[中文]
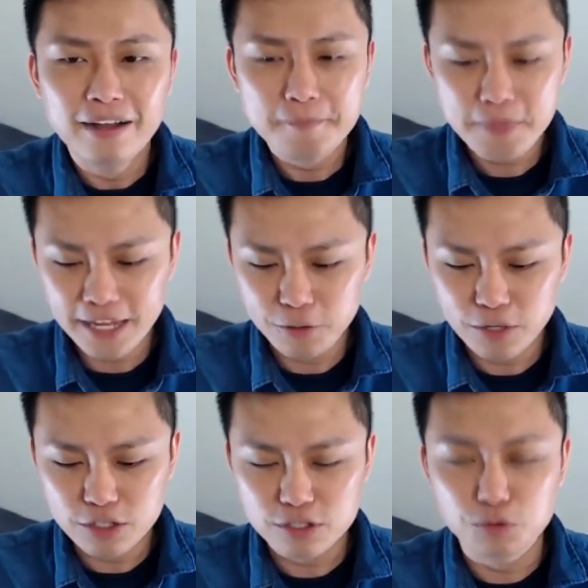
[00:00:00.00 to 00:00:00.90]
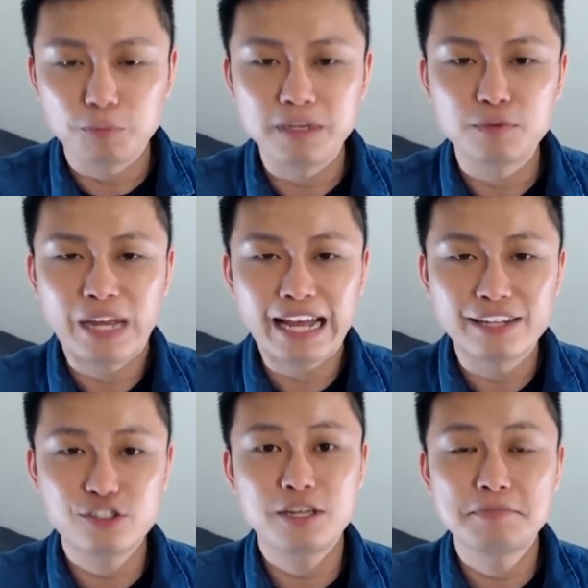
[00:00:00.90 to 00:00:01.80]
那因为就是我们尾牙的
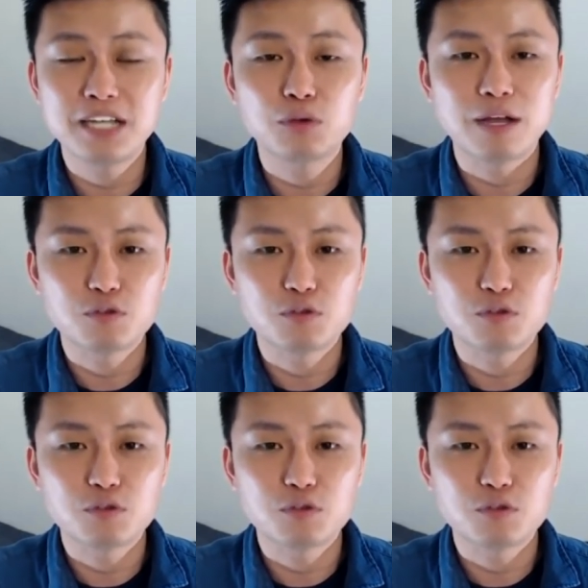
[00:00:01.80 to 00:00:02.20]
时间比较短，